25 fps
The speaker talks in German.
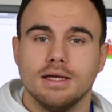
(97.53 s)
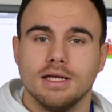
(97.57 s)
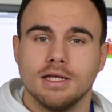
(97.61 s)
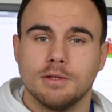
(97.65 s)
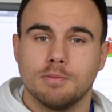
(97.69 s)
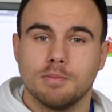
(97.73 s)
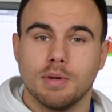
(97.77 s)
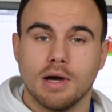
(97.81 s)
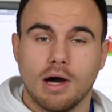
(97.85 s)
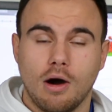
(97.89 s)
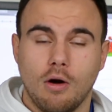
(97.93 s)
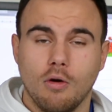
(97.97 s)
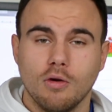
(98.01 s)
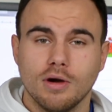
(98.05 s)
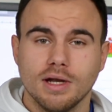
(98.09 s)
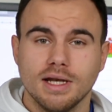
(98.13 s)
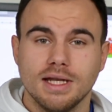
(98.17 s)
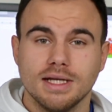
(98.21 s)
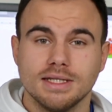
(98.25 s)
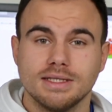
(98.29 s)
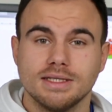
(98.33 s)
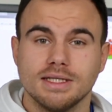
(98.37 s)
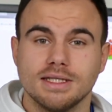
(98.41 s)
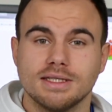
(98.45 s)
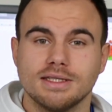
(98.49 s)
ich brauche
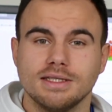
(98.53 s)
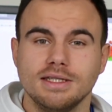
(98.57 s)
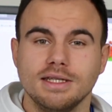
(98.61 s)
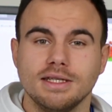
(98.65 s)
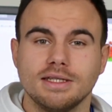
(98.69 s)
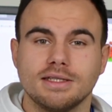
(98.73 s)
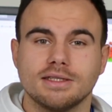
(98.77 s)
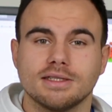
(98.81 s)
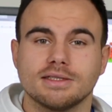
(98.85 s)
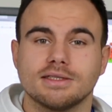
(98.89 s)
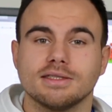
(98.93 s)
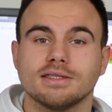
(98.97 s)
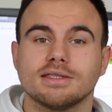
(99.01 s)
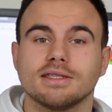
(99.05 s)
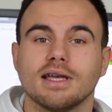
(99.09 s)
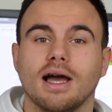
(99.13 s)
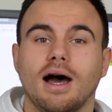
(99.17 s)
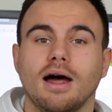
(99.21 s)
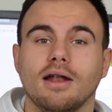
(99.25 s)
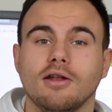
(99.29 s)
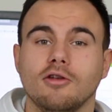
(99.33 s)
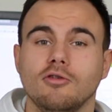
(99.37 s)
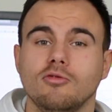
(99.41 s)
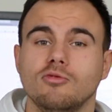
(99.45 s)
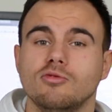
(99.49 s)
das jetzt nicht, das ist
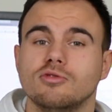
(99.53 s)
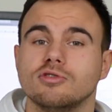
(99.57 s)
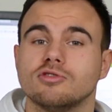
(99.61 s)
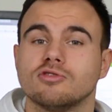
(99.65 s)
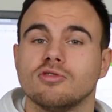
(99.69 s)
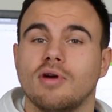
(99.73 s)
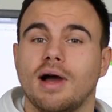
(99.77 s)
gerade nur